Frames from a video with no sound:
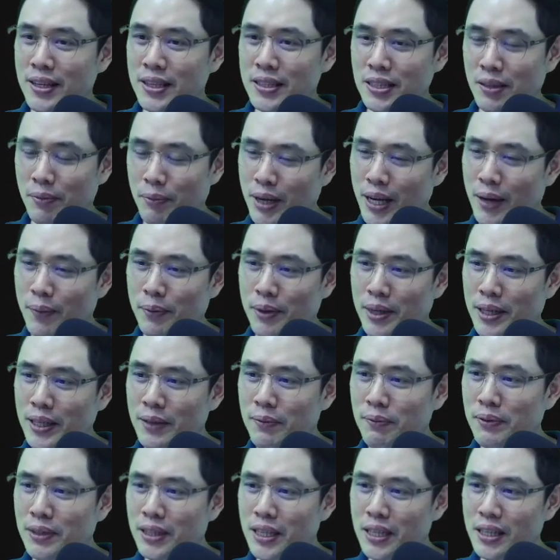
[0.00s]
สำหรับคลิป
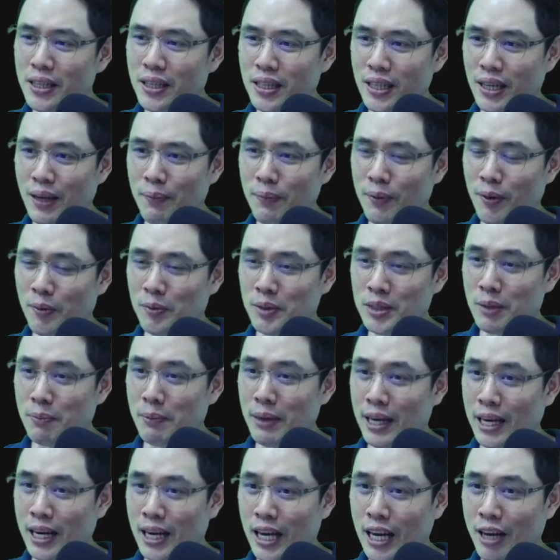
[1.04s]
นี้นะครับผมจะมา
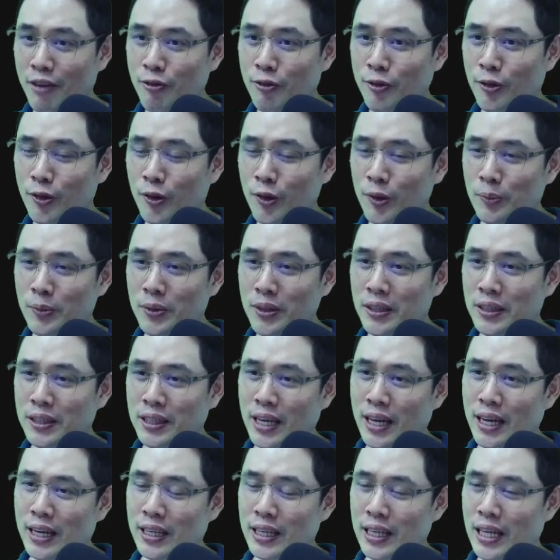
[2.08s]
ไลฟ์โค้ดพื้น
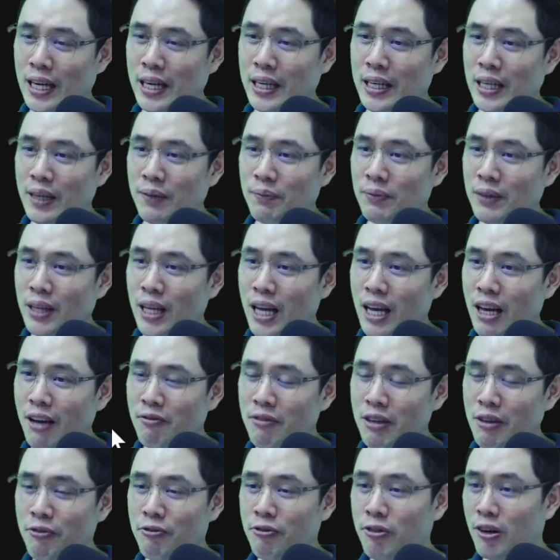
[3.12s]
ฐานการทำหน้า
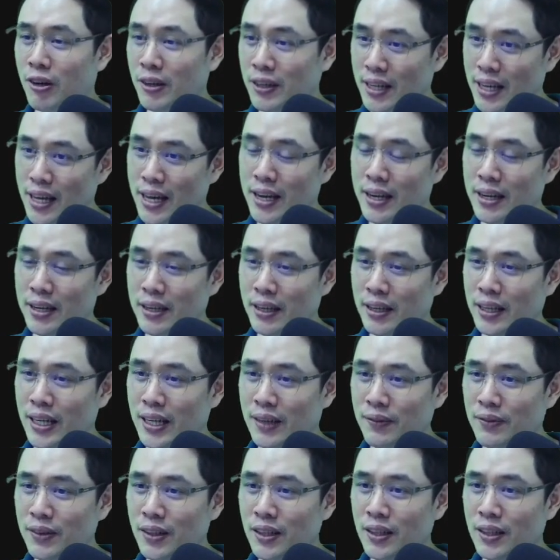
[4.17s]
เว็บ Front End นะครับ